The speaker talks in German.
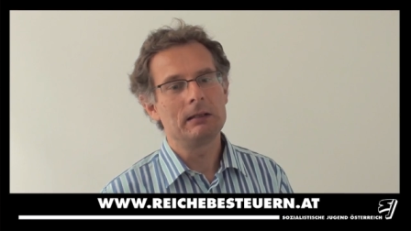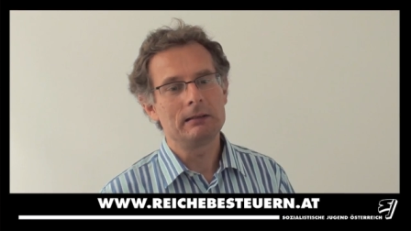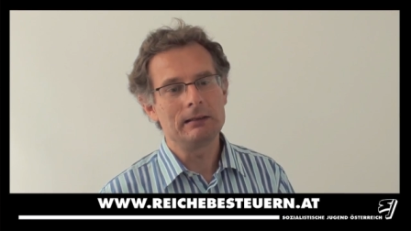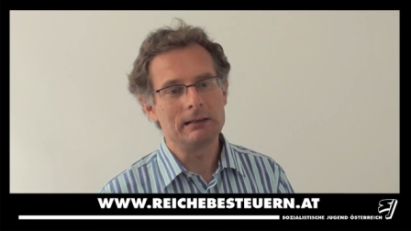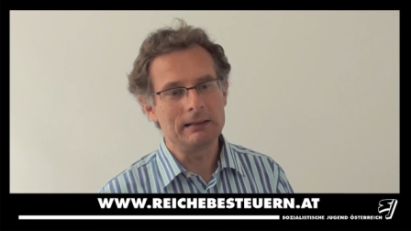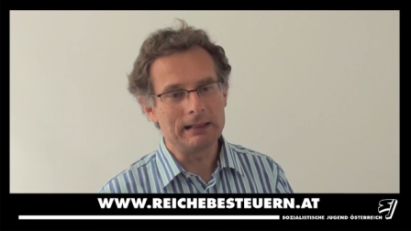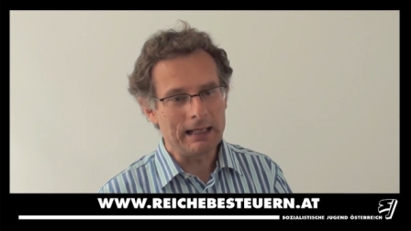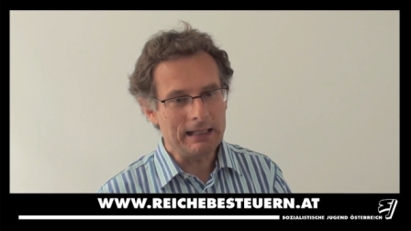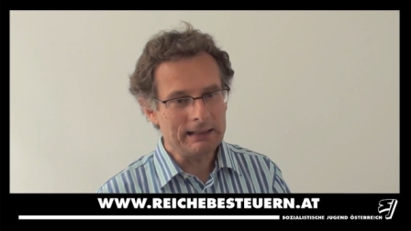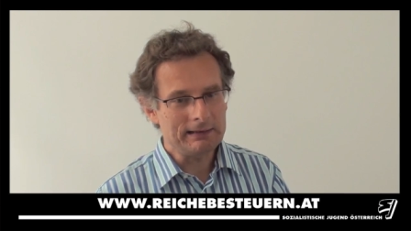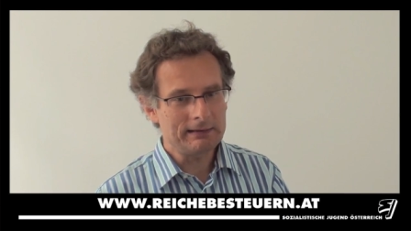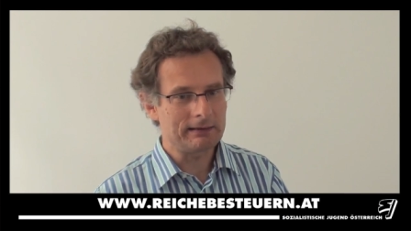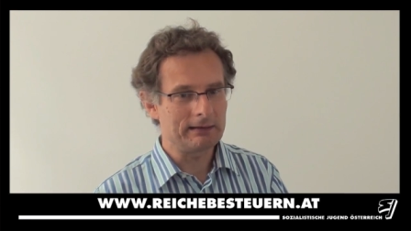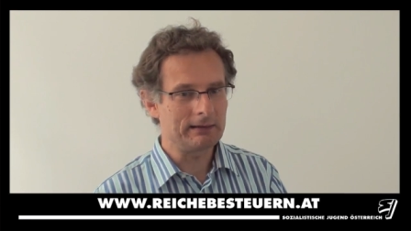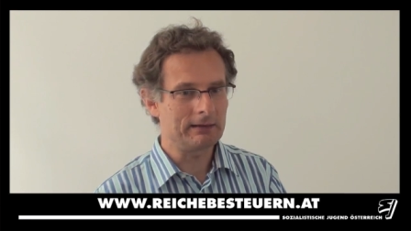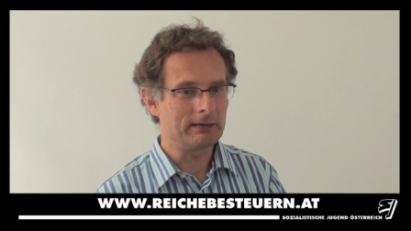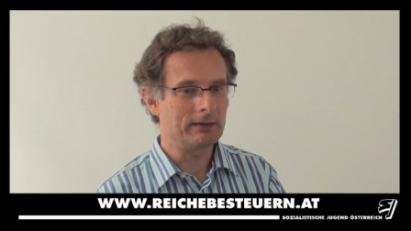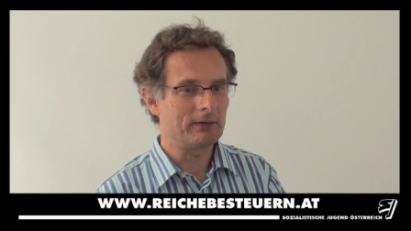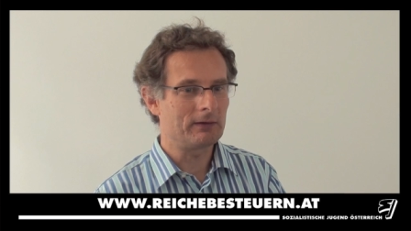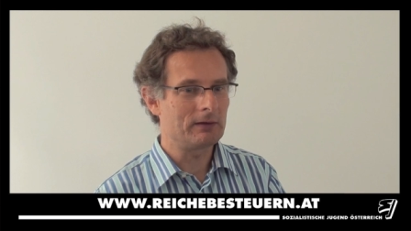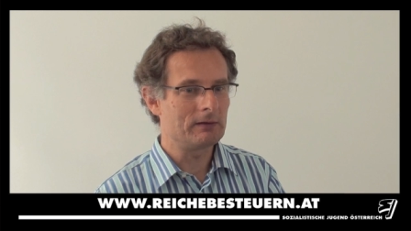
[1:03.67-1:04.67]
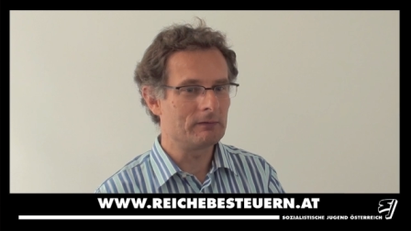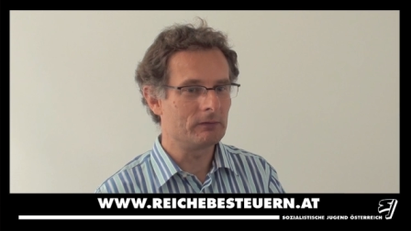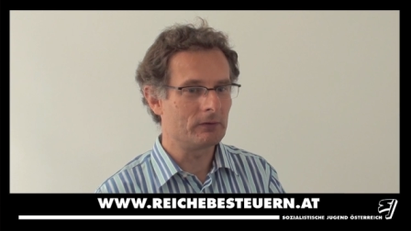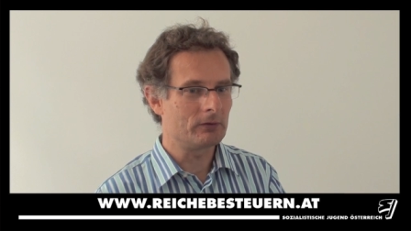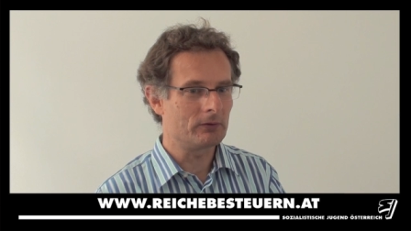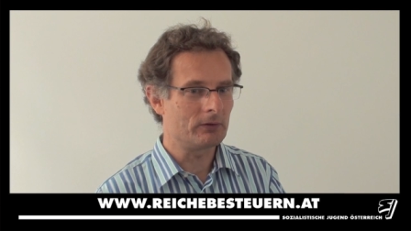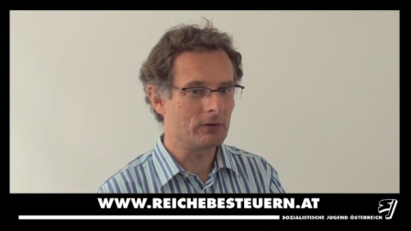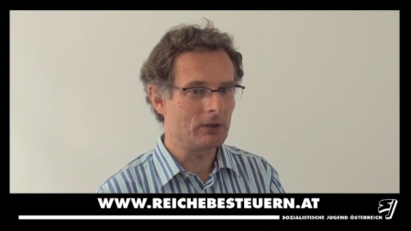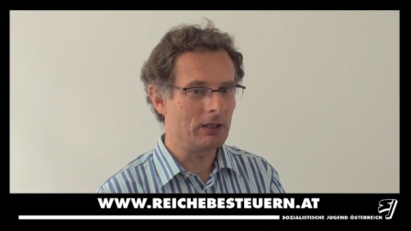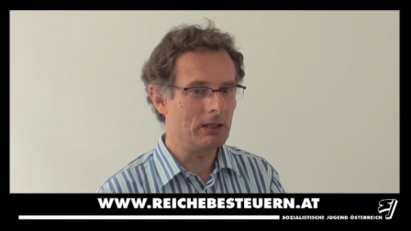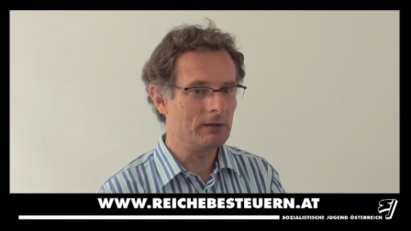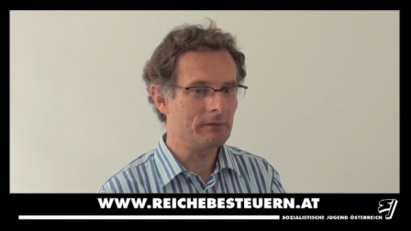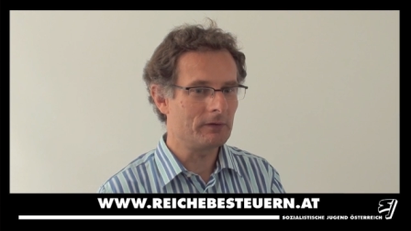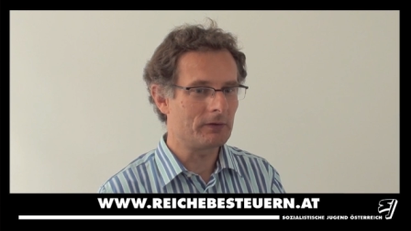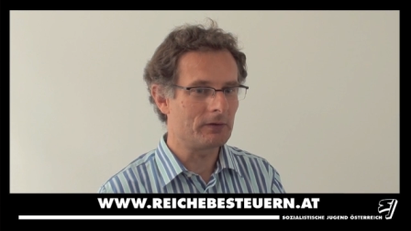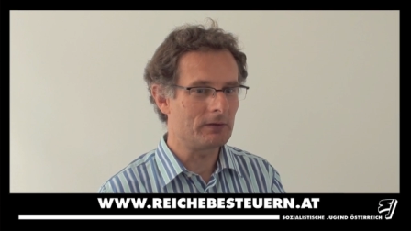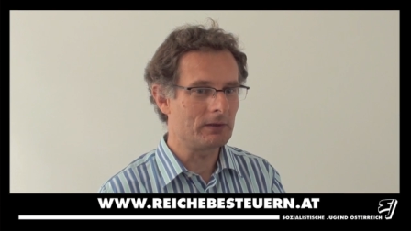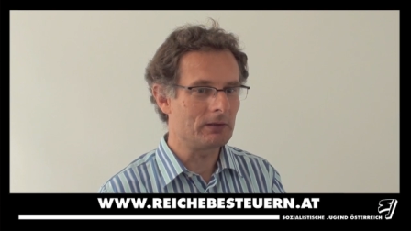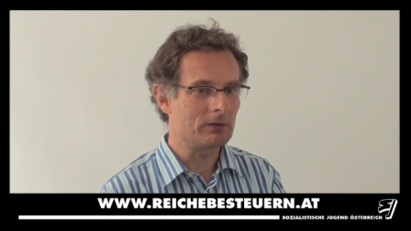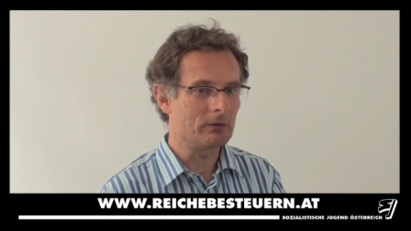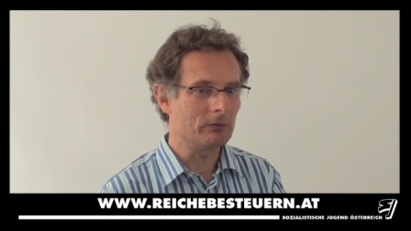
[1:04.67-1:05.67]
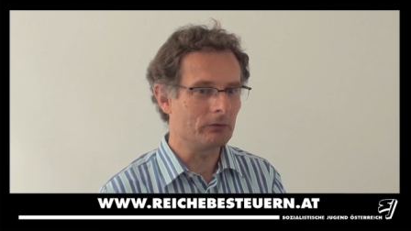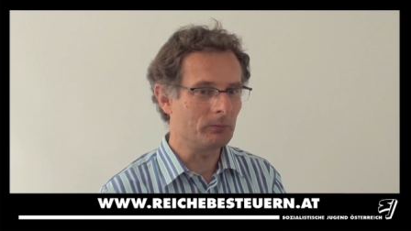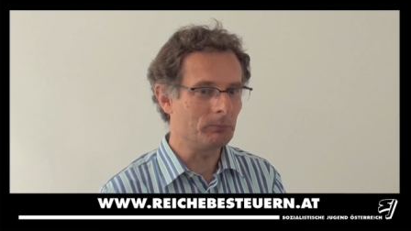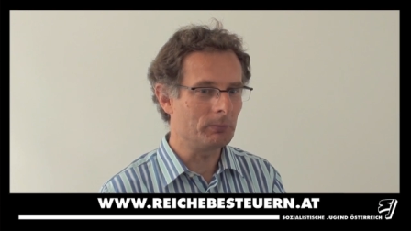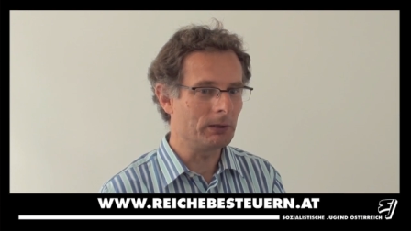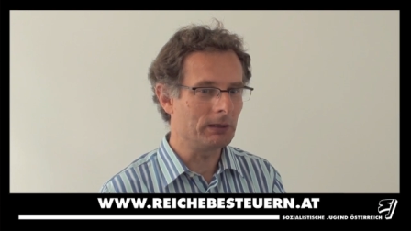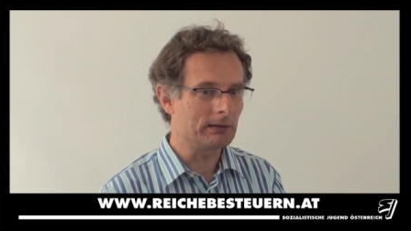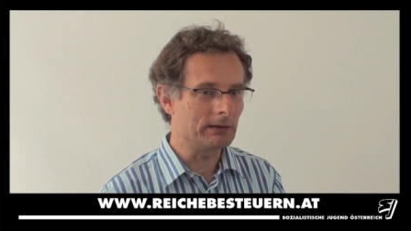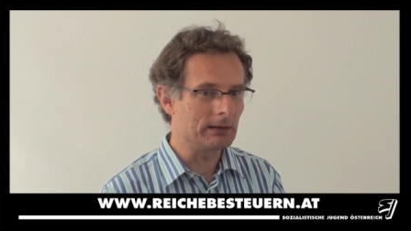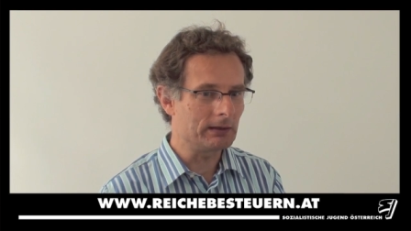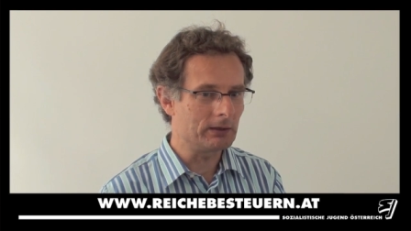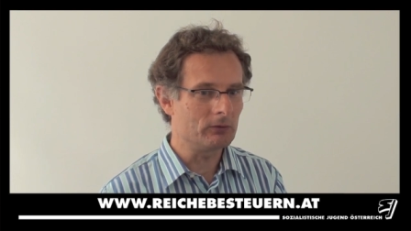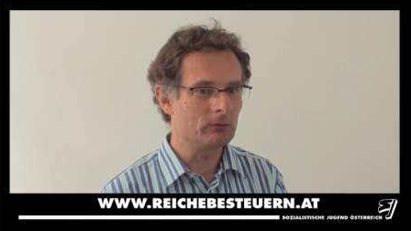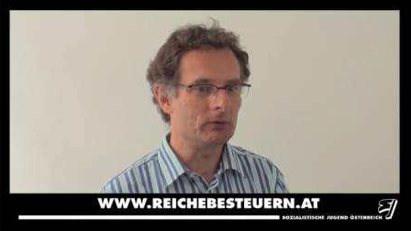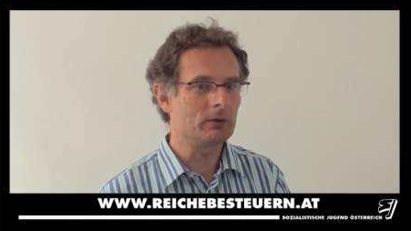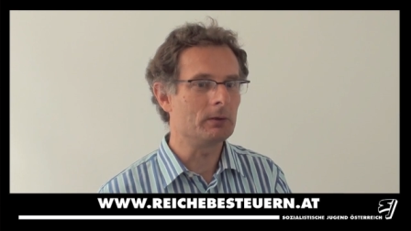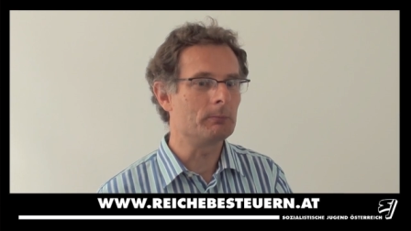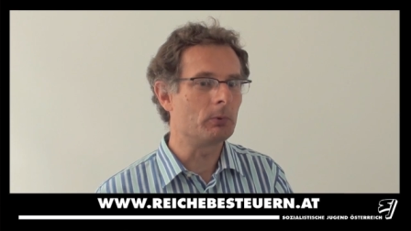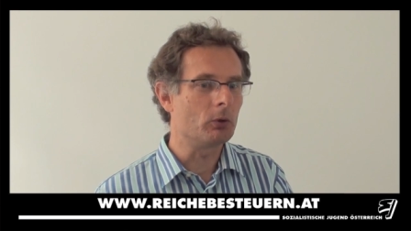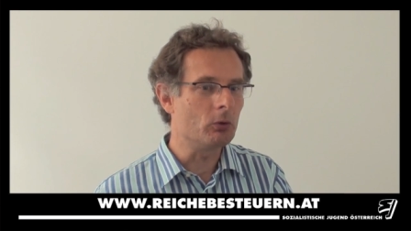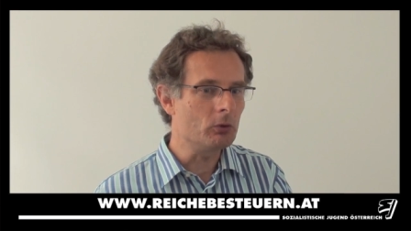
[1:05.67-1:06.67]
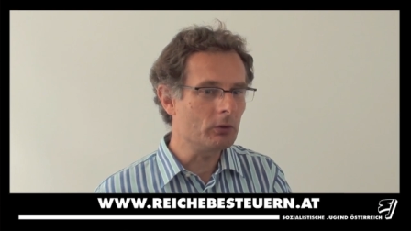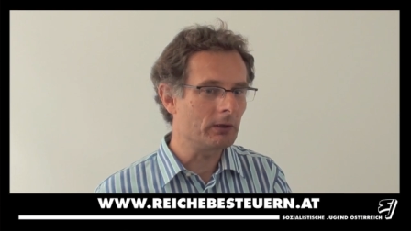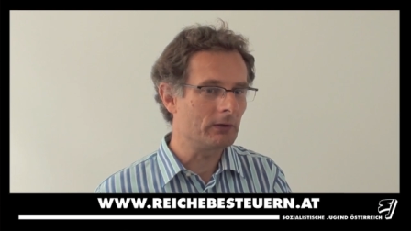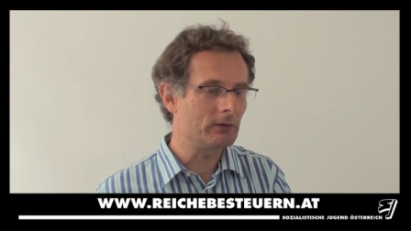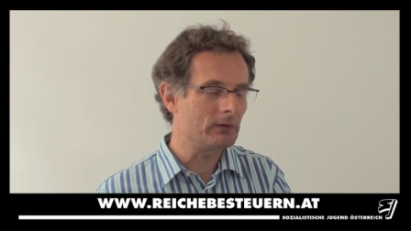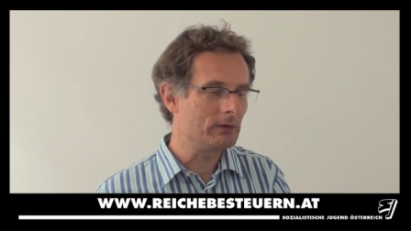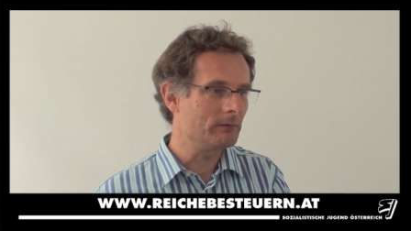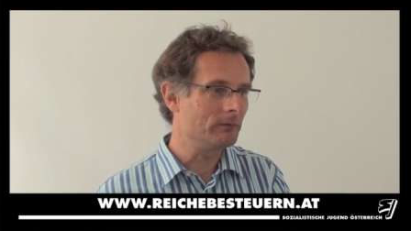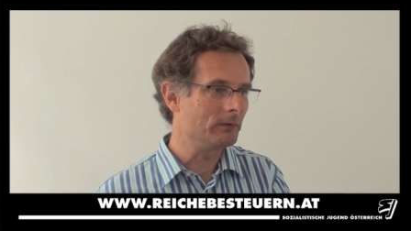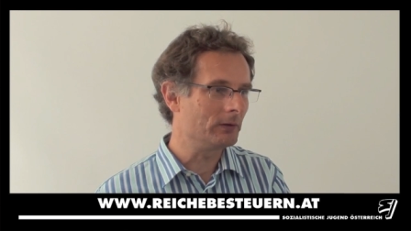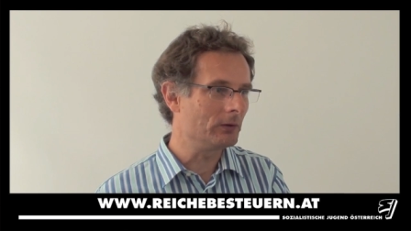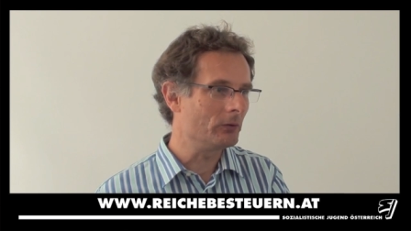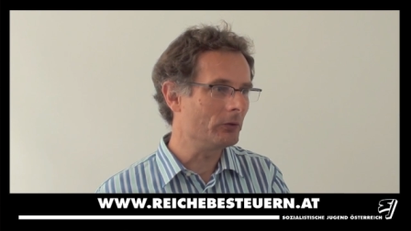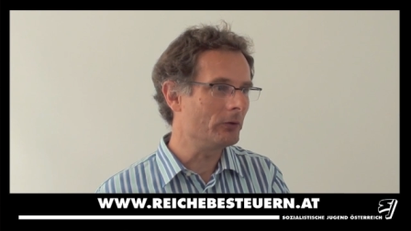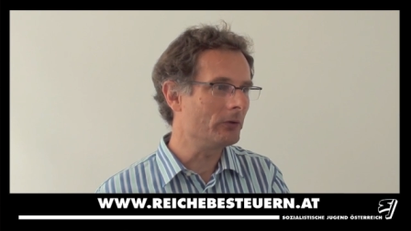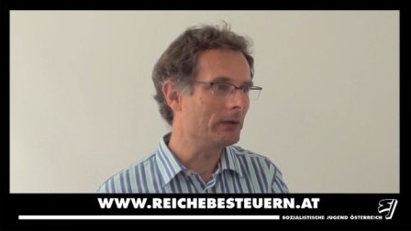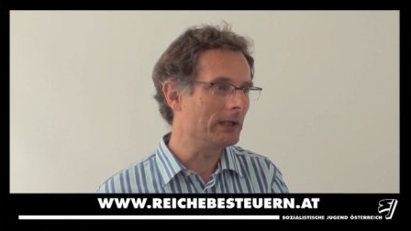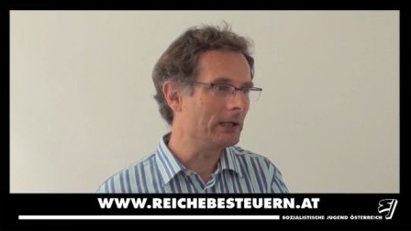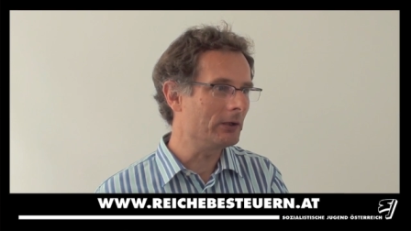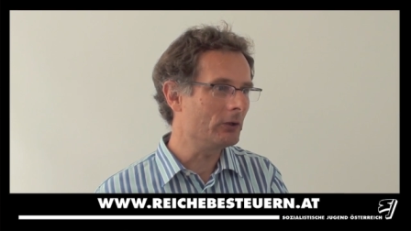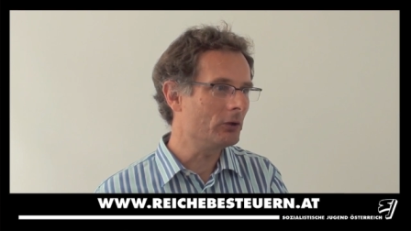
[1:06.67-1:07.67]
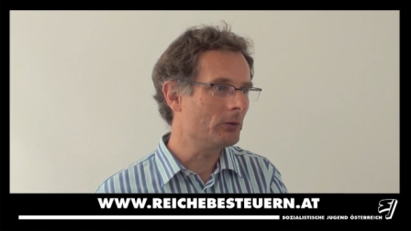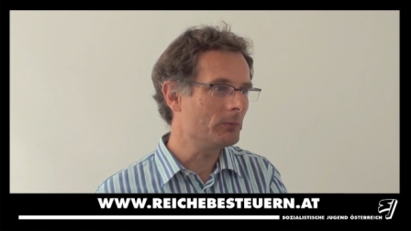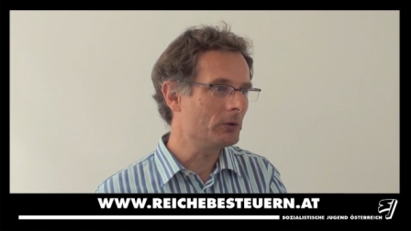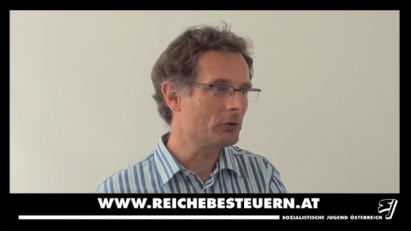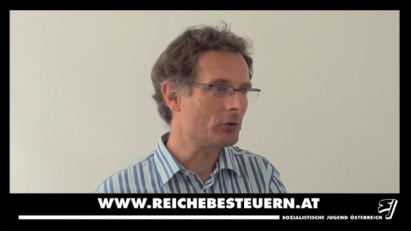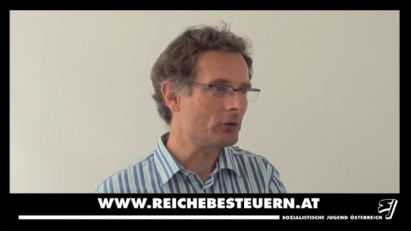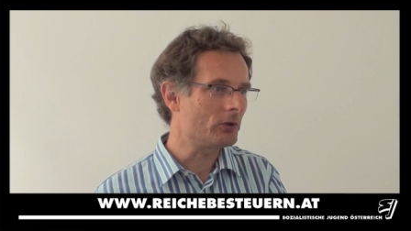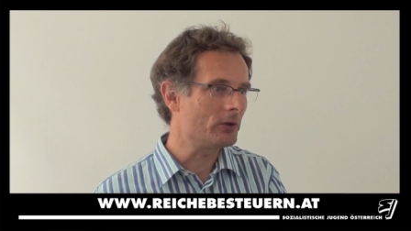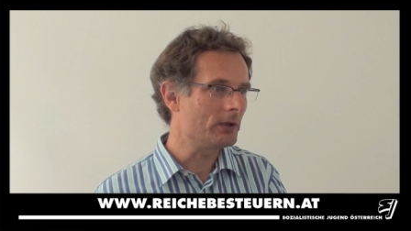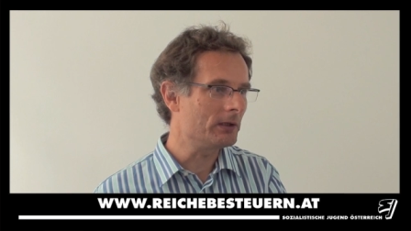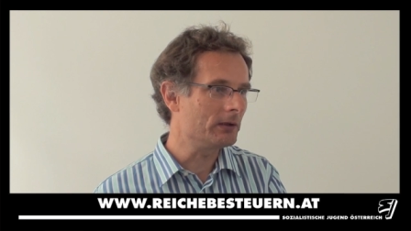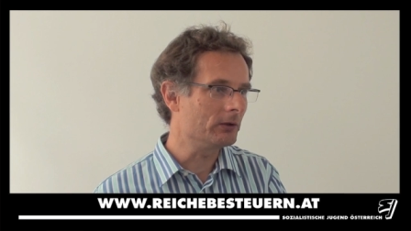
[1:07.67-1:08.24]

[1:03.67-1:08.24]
die leicht regressiven Sozialversicherungsbeiträge und die progressiven Lohn- und Einkommensteuer,